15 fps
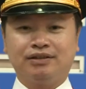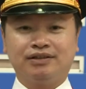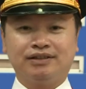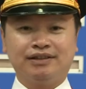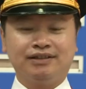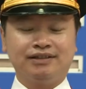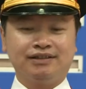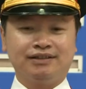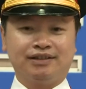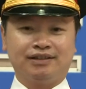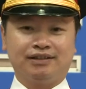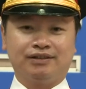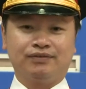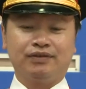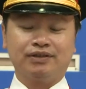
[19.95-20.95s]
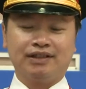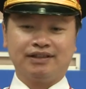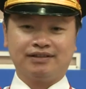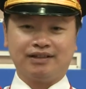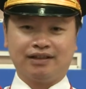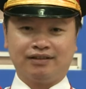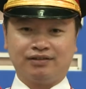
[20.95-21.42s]
行经这个凤
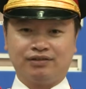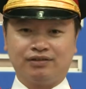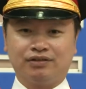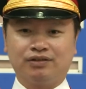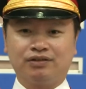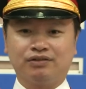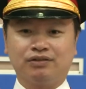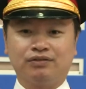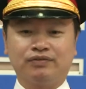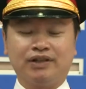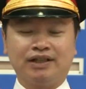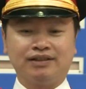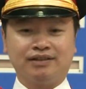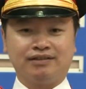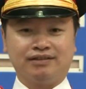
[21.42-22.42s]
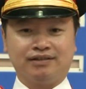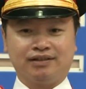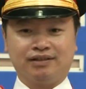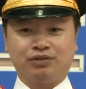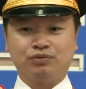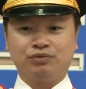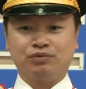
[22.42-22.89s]
林站的时候，就发现这
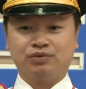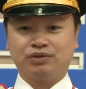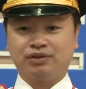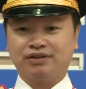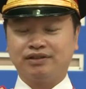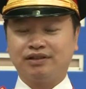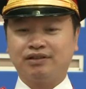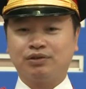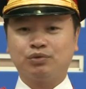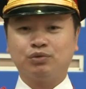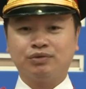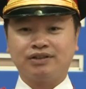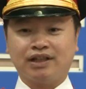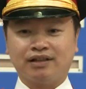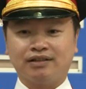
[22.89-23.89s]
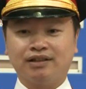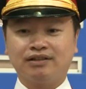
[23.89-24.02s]
个故障。